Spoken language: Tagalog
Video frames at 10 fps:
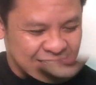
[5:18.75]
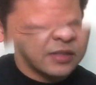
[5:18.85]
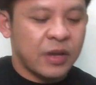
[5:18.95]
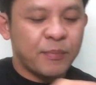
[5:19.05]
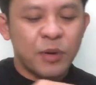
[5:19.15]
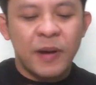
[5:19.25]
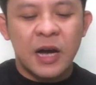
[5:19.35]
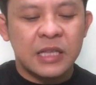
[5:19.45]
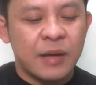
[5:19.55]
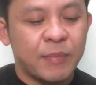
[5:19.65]
So yan po
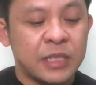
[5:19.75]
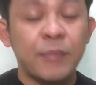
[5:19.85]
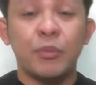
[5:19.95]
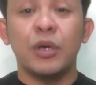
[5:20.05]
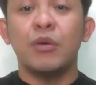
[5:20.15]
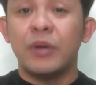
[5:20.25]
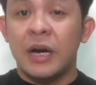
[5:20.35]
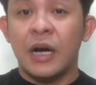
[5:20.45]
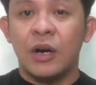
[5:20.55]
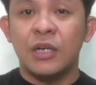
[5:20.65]
mga katambix, yan po yung
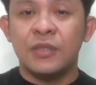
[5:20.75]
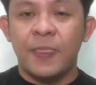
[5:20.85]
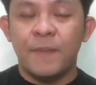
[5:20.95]
unang kahon.